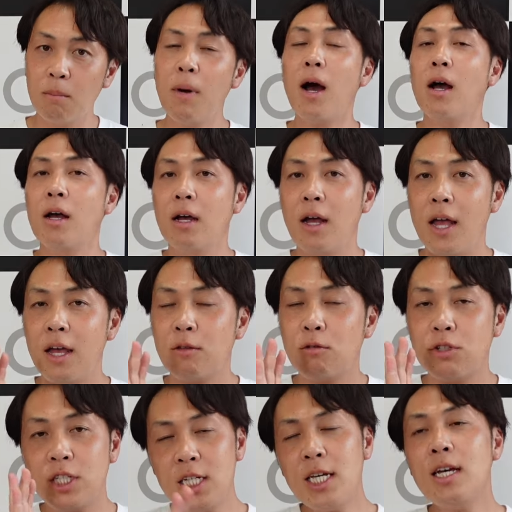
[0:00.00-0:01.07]
まえーと、
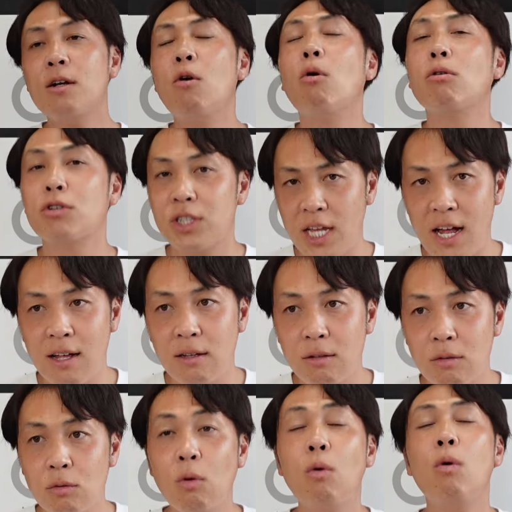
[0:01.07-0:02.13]

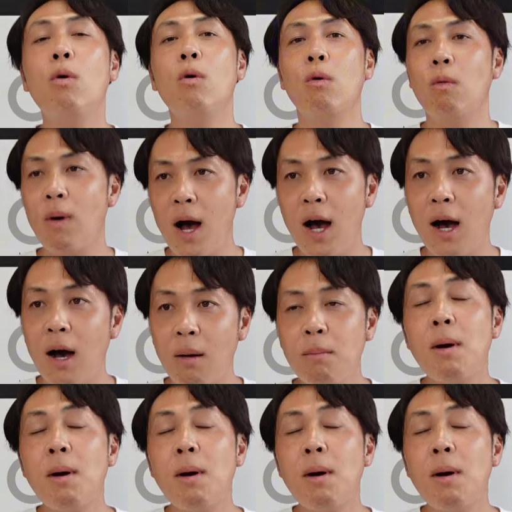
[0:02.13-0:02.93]
G63 の方は、